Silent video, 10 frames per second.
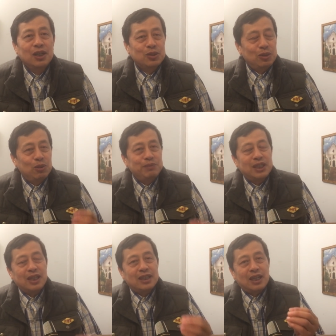所以我们
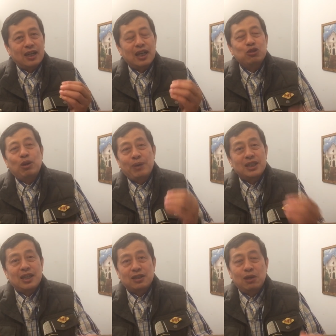今天讲，干脆把
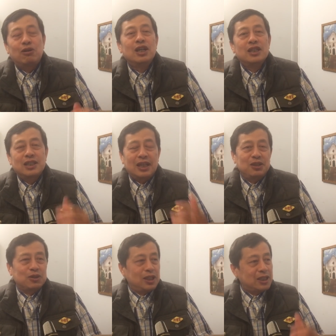它讲透。既然
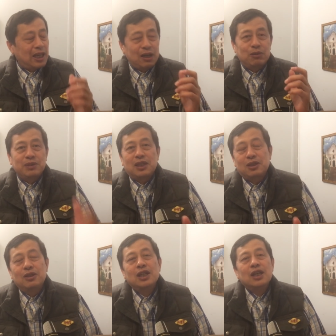有这些材料，我们讲
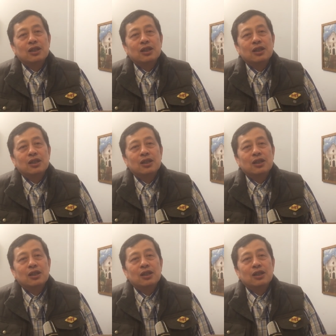透。